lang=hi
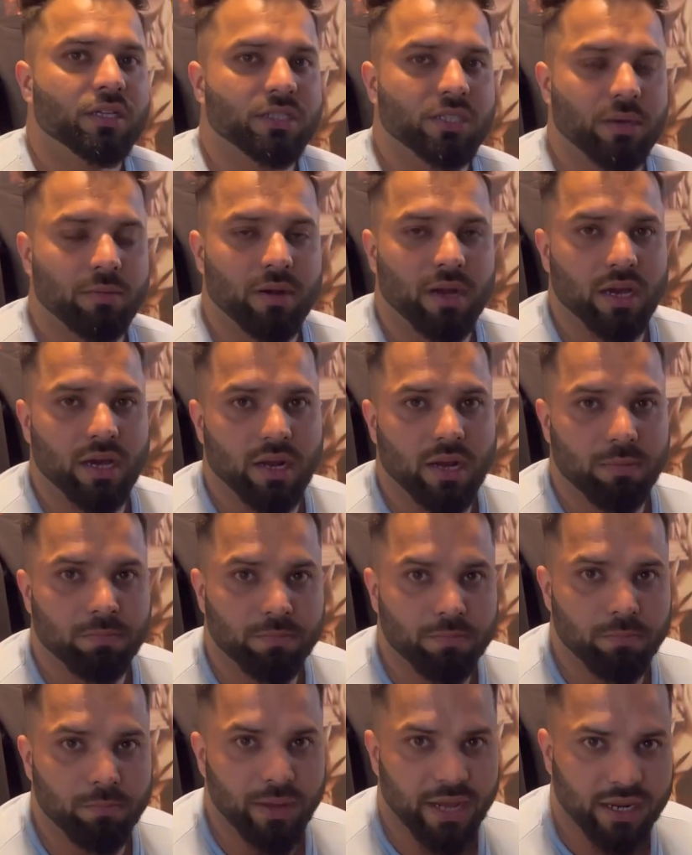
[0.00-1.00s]
जब अगर आप
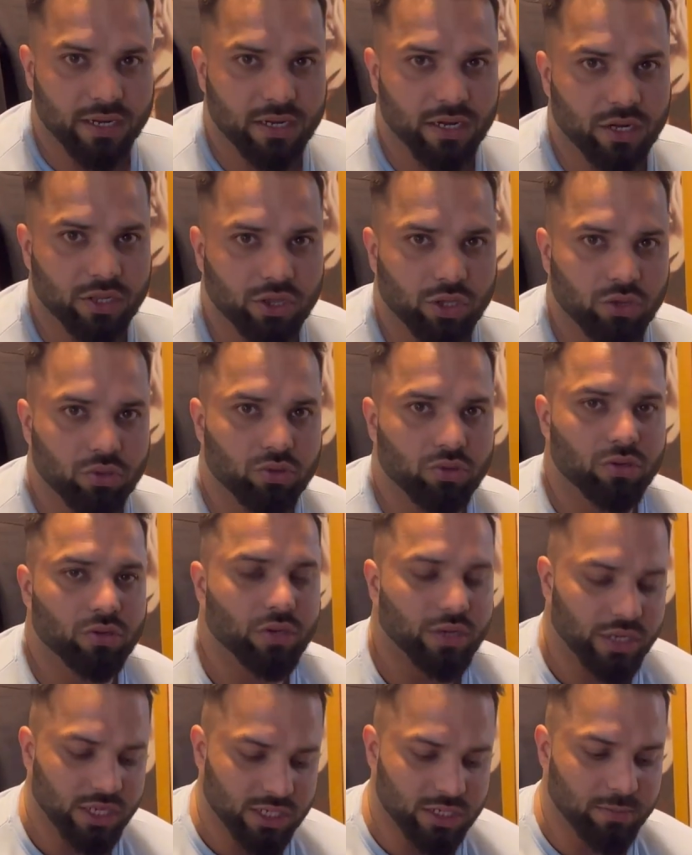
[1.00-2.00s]
बैक करते हो तो
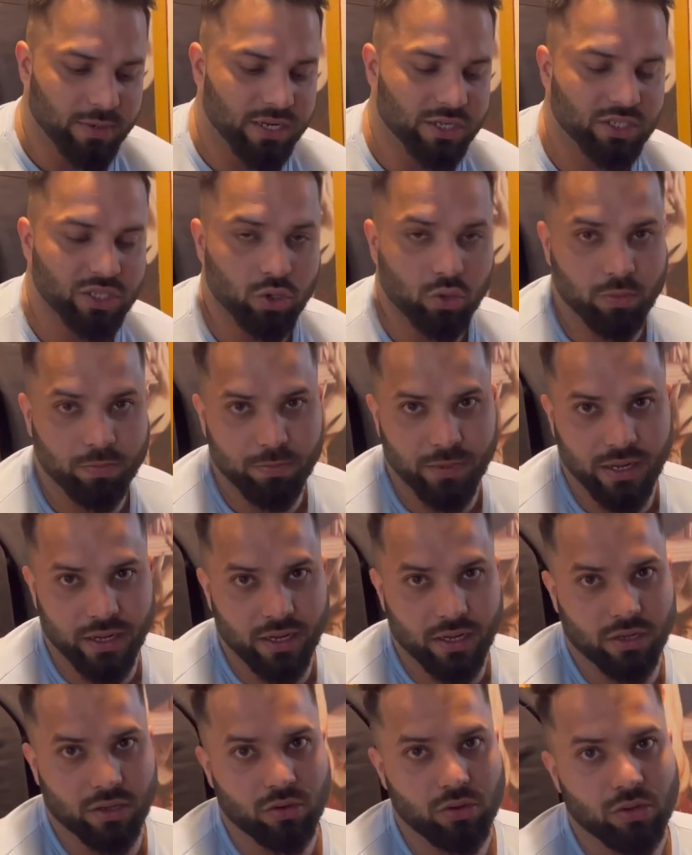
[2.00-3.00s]
रिस्ट बैंड जरूर
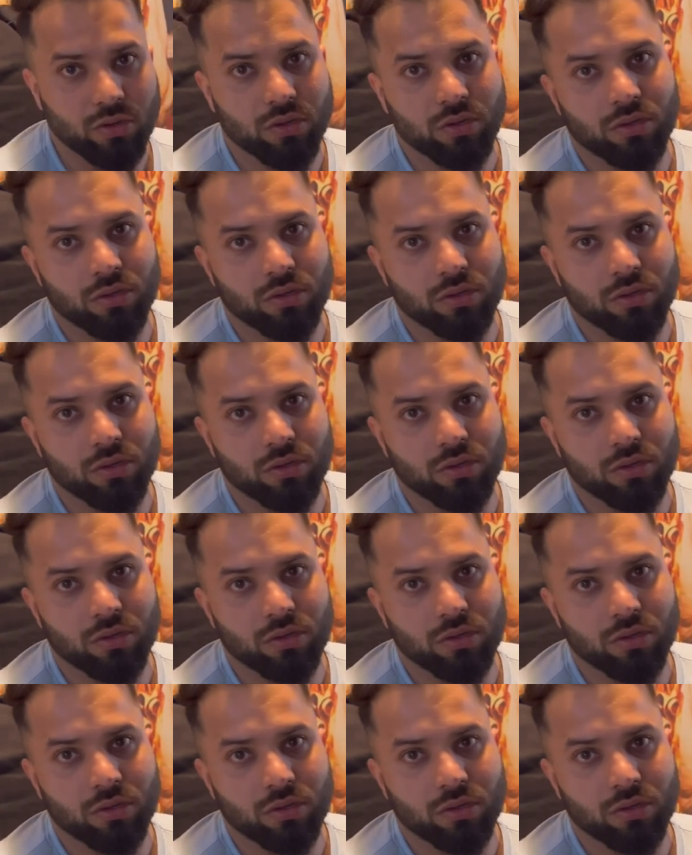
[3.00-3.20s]
पहना करो